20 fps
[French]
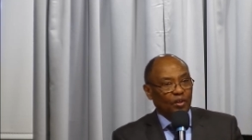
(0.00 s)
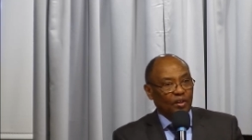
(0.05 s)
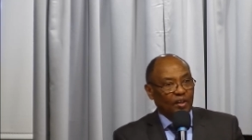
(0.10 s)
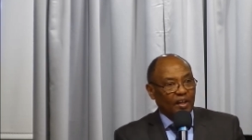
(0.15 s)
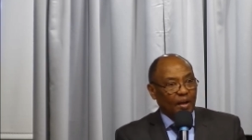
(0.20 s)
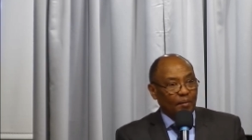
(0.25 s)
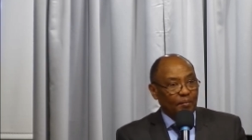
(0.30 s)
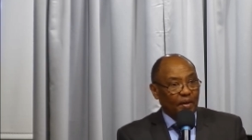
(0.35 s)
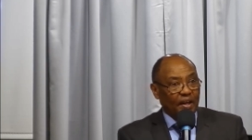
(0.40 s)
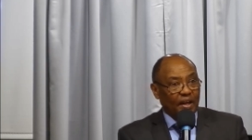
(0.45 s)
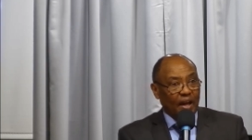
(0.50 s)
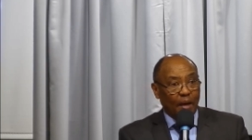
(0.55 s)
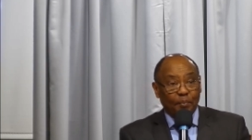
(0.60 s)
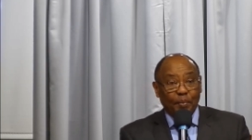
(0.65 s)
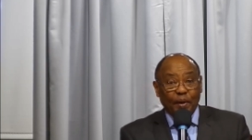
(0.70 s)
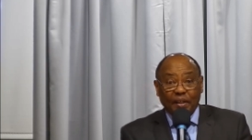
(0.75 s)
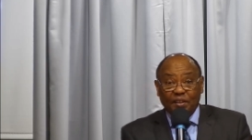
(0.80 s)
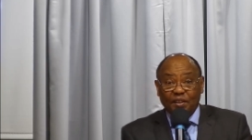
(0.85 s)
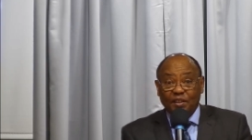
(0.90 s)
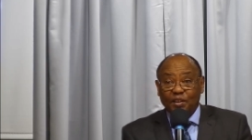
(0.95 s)
Amen. À
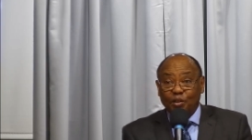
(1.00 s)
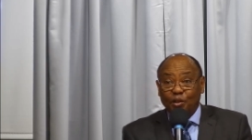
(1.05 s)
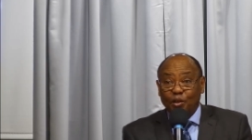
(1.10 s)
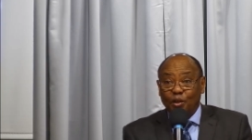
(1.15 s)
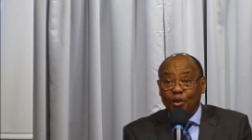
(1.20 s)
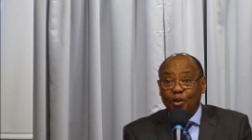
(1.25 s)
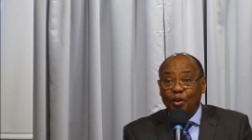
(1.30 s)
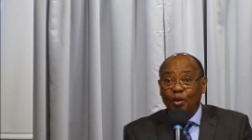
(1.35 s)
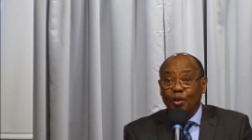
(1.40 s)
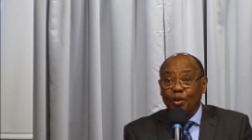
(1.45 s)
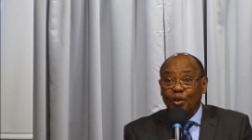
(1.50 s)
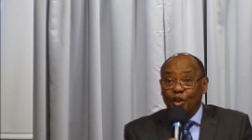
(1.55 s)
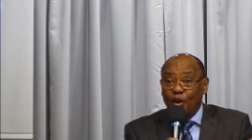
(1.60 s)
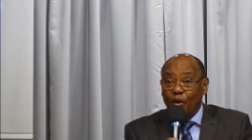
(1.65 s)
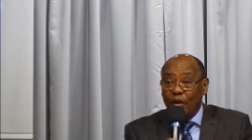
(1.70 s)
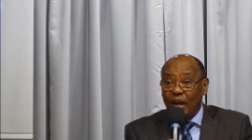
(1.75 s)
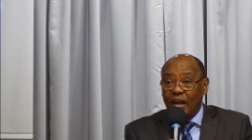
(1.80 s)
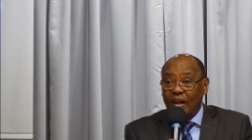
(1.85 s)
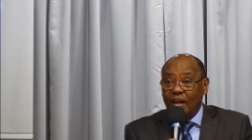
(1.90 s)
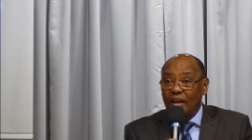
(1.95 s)
partir de
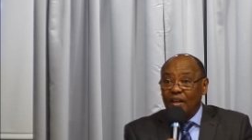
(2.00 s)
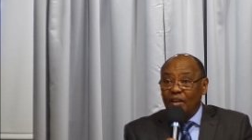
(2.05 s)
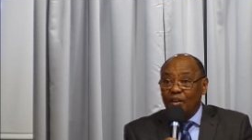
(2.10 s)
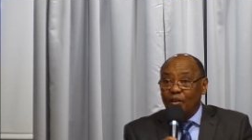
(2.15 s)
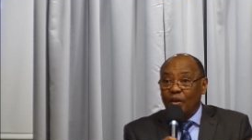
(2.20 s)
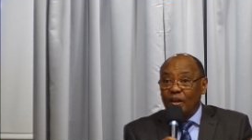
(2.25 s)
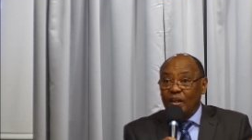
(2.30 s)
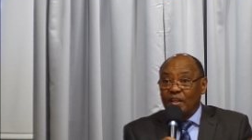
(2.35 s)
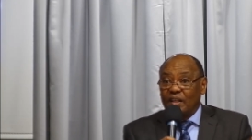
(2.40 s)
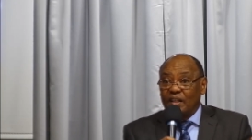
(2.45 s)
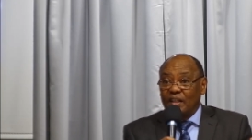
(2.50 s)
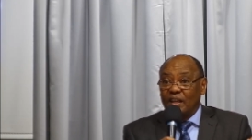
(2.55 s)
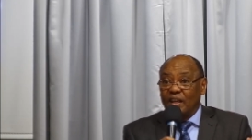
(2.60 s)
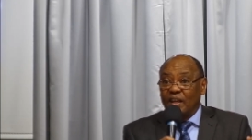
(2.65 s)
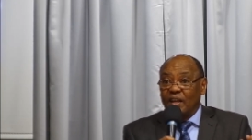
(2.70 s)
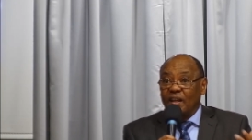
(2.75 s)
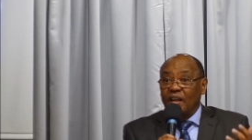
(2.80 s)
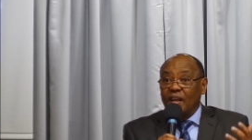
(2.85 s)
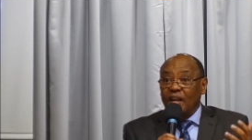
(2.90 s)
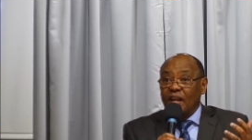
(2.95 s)
Noël. Noël qui
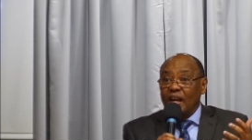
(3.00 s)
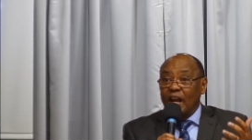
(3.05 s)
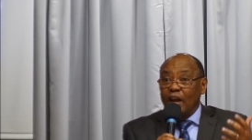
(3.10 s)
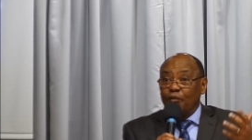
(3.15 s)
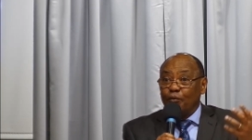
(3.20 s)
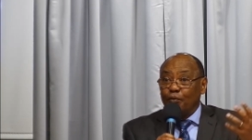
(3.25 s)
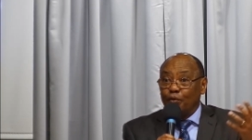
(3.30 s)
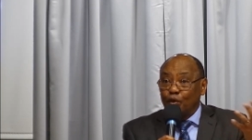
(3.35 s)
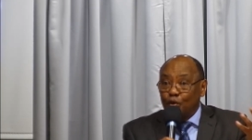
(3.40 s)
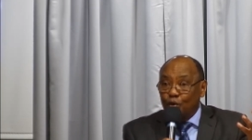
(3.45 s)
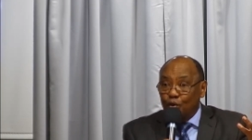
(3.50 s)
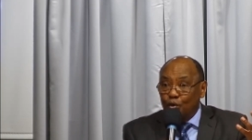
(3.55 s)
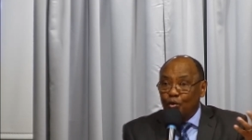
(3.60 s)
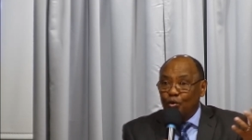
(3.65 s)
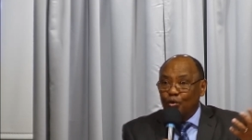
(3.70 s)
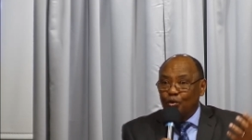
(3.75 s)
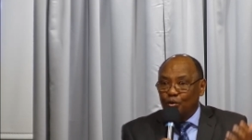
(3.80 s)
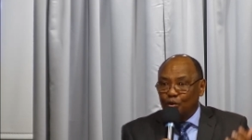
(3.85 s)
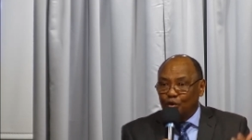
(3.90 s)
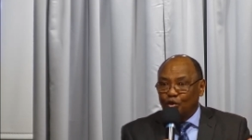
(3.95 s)
est la
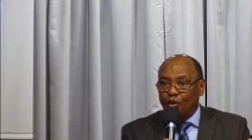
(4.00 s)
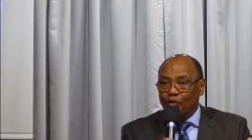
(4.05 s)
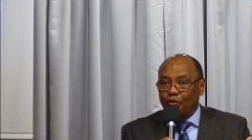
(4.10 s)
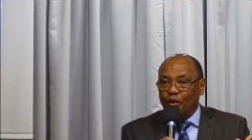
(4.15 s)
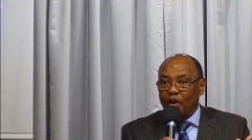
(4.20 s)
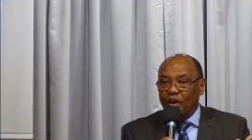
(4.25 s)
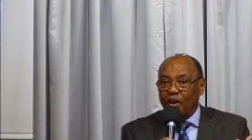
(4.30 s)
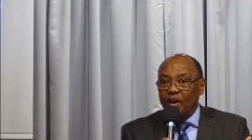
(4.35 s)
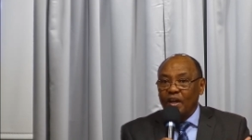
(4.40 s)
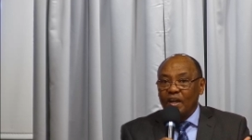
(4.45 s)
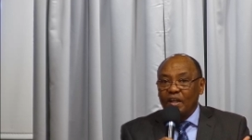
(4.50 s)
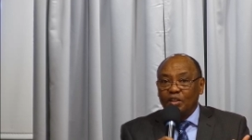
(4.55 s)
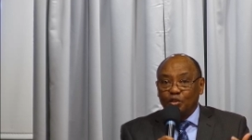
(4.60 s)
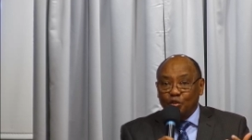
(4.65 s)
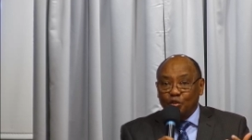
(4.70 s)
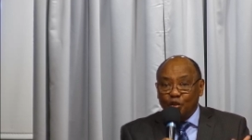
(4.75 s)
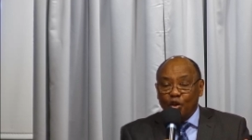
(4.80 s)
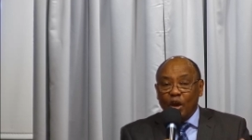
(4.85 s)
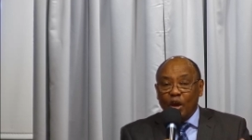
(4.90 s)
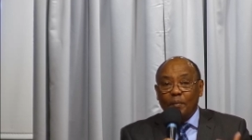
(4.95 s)
venue du Sauveur.
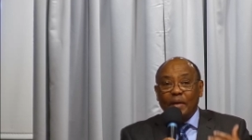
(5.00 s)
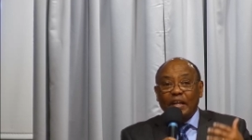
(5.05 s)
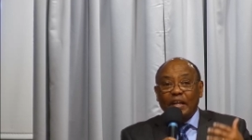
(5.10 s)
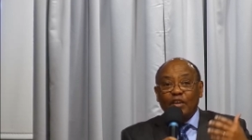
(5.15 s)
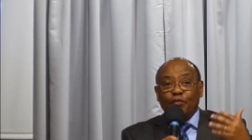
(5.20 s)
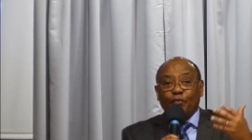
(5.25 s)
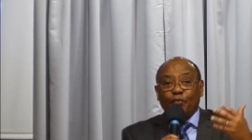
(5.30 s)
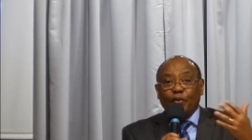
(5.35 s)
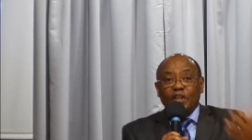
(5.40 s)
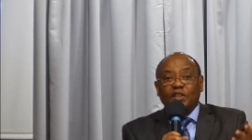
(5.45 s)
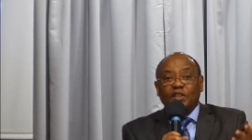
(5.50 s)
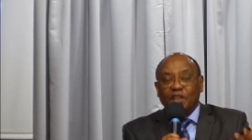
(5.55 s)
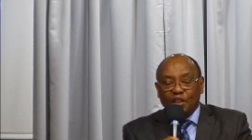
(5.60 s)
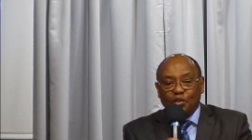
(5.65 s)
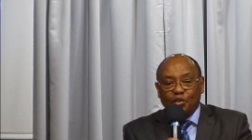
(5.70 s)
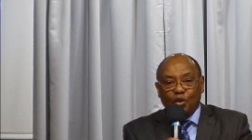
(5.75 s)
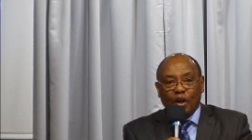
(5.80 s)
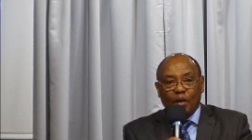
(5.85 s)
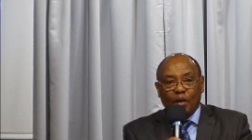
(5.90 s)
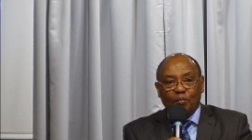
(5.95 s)
Dieu a manifesté
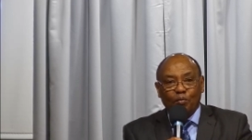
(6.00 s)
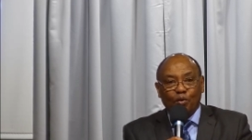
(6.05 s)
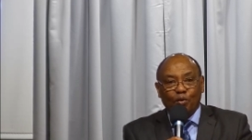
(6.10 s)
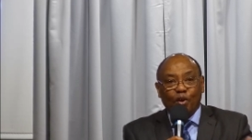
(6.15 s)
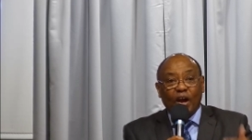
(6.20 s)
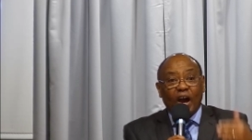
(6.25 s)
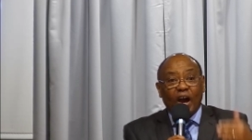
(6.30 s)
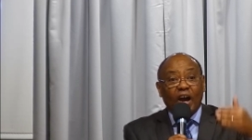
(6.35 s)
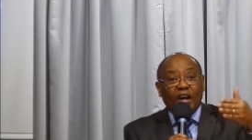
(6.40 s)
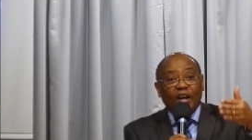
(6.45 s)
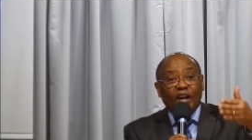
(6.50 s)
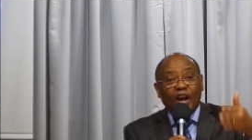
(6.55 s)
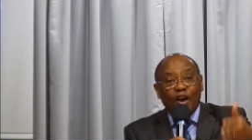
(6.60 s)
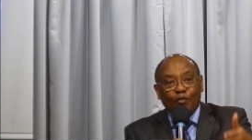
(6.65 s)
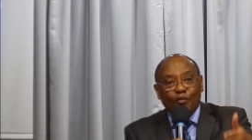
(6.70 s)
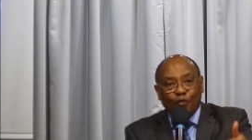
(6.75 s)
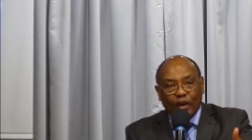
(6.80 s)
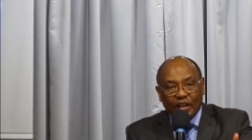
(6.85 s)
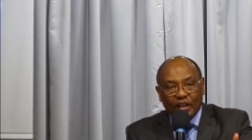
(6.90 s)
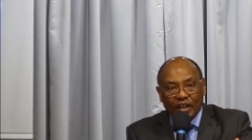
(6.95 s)
son amour en
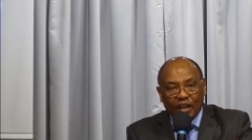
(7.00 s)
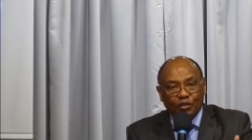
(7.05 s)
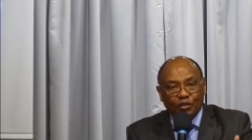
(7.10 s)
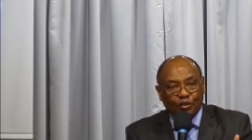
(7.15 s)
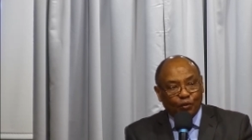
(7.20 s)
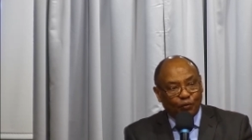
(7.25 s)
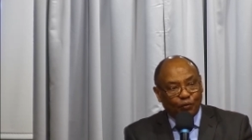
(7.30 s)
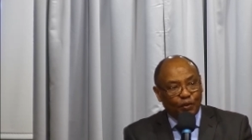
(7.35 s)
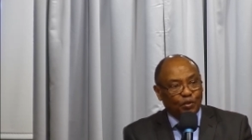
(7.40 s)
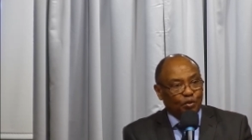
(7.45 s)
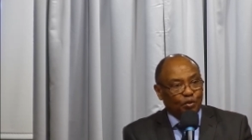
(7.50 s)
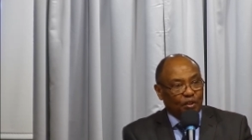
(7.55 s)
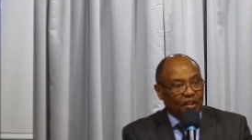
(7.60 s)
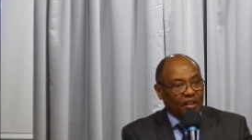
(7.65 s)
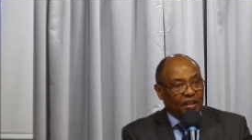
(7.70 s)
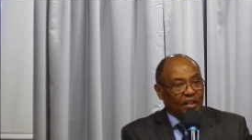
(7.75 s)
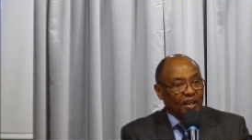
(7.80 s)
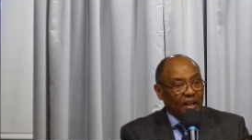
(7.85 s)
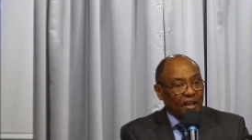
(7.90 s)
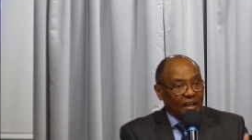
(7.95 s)
envoyant son Fils
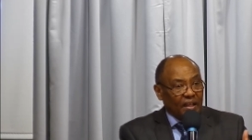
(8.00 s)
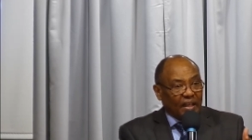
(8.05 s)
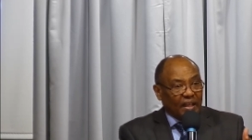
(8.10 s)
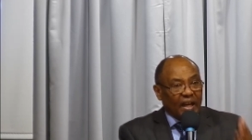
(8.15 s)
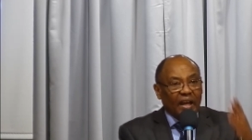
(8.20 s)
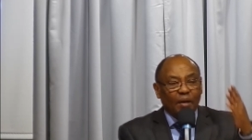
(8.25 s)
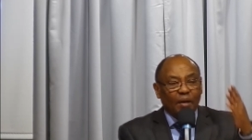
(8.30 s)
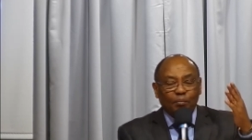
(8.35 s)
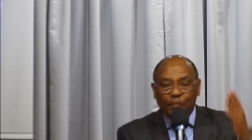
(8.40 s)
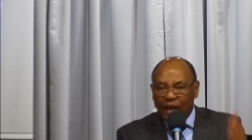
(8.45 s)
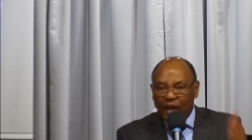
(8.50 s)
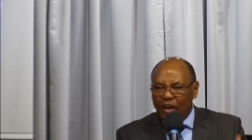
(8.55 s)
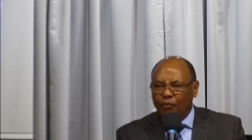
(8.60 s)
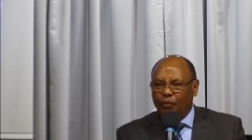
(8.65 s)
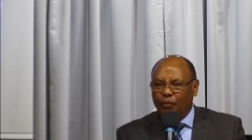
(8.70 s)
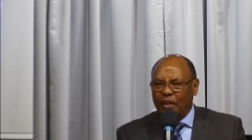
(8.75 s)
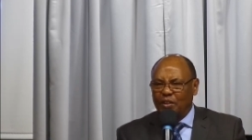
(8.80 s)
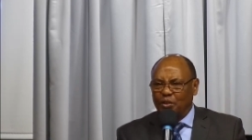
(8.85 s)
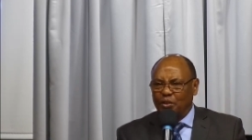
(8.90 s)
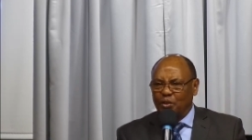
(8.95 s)
unique. Quelle belle
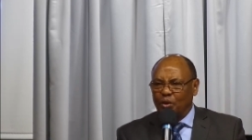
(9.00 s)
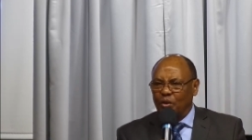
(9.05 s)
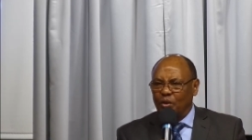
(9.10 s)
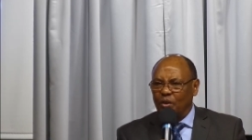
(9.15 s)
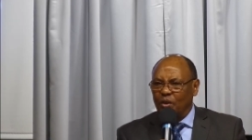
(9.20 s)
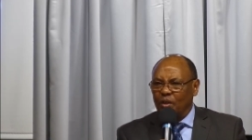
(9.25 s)
façon